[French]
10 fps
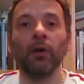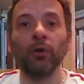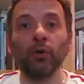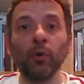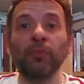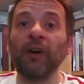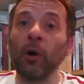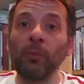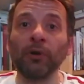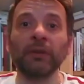Le groupe va
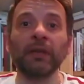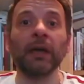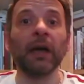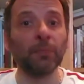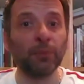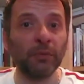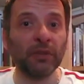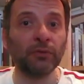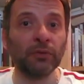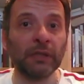remporter un premier
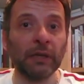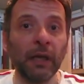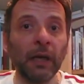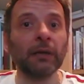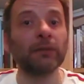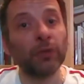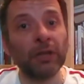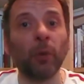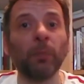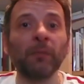succès, ce qui
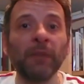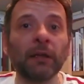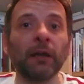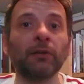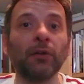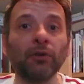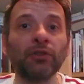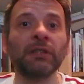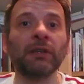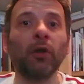leur permettra
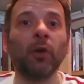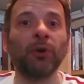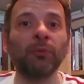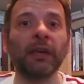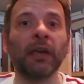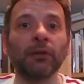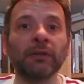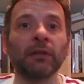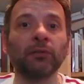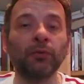d'enregistrer leur premier
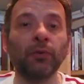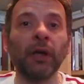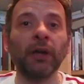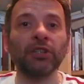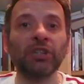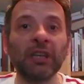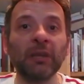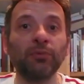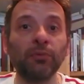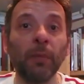45 tours, Chicky
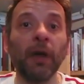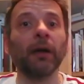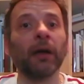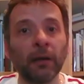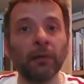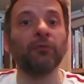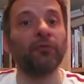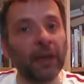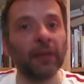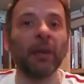Boom, un
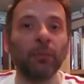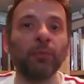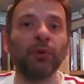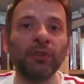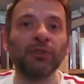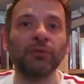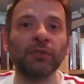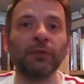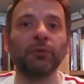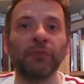véritable premier
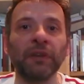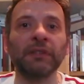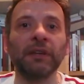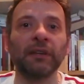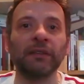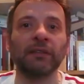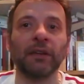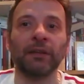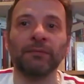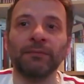succès dont voici un extrait.